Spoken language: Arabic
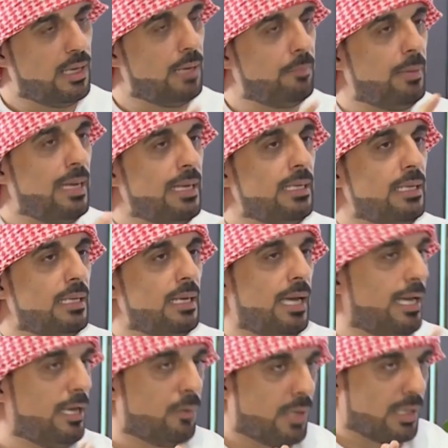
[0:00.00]
باي
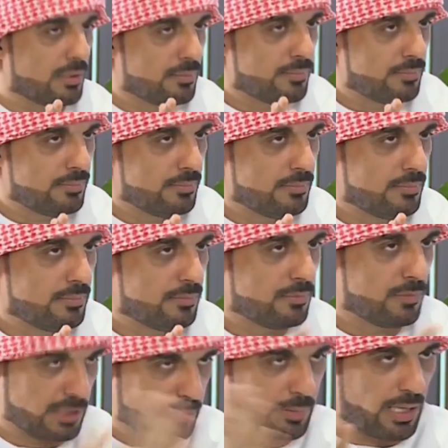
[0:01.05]
حيوان
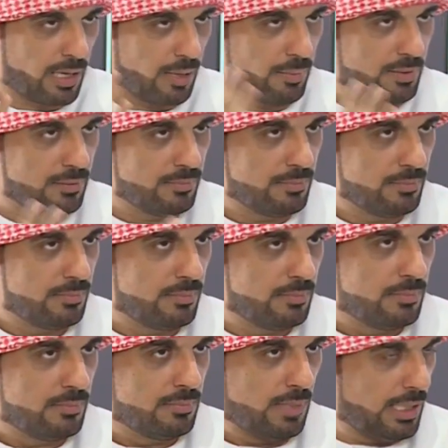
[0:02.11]
وانت بكرامه
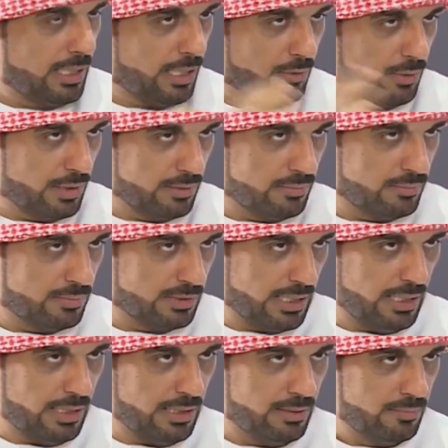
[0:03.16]
اي حيوان
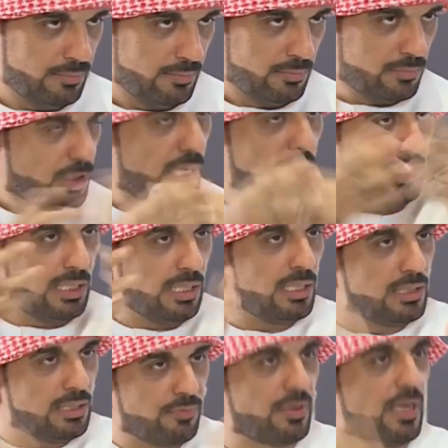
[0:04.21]
صح تخيلي
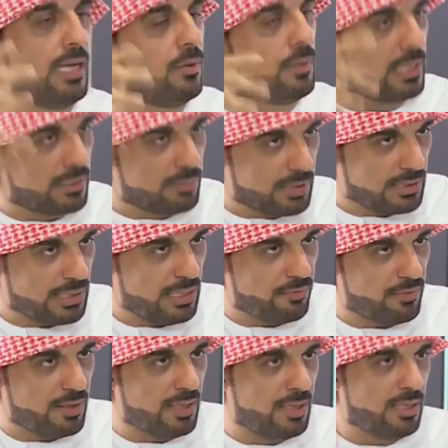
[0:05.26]
ان في حيوانات
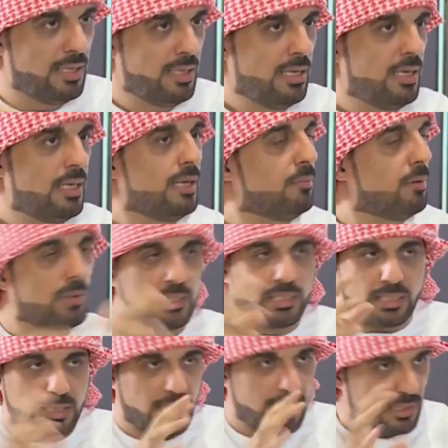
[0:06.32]
مختلفه ممكن
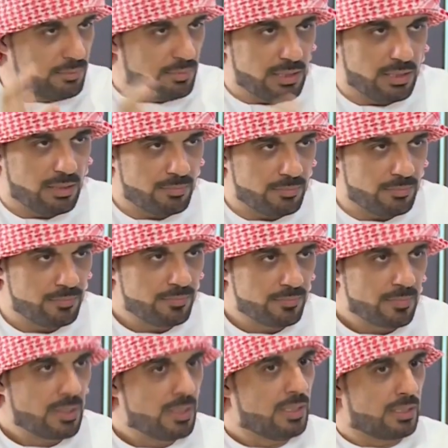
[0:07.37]
تختارين منهم
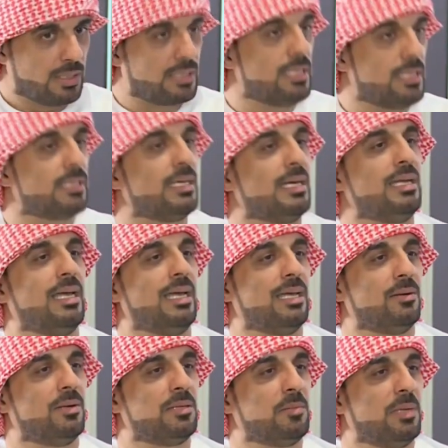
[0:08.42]
رسيتي على
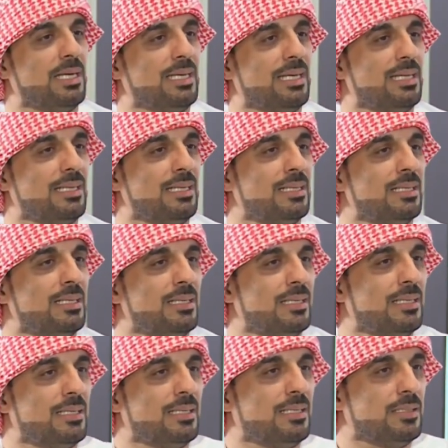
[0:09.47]
حيوان معين
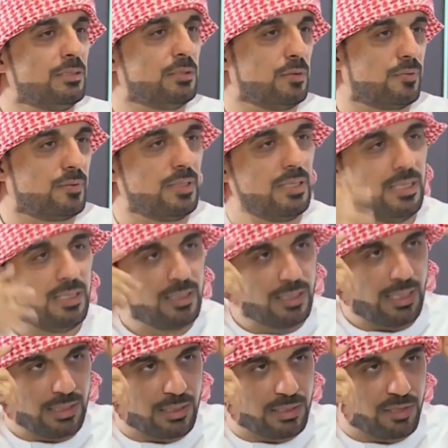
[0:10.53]
شفتيه
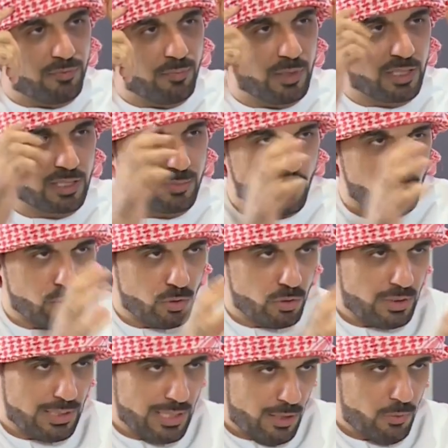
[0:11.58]
عندك في مخك
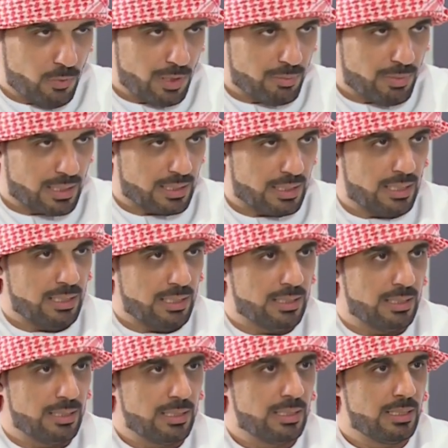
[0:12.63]
موجود لاول مره
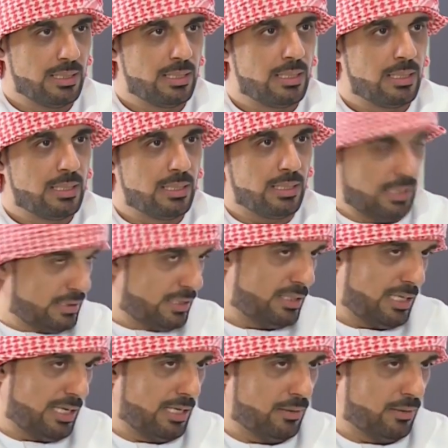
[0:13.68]
عندك الحيوان